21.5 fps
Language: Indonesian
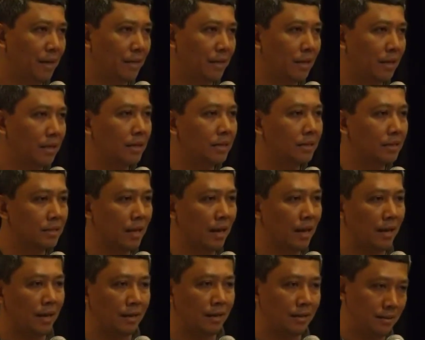mengatakan Nietzsche
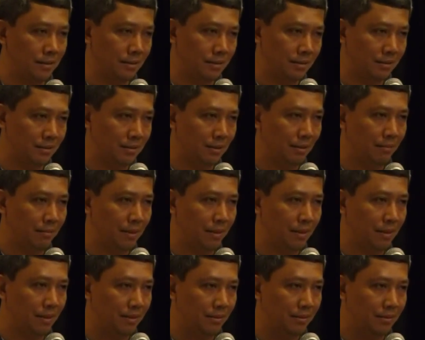salah,
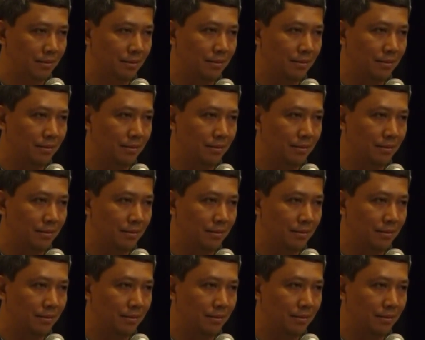gampangnya.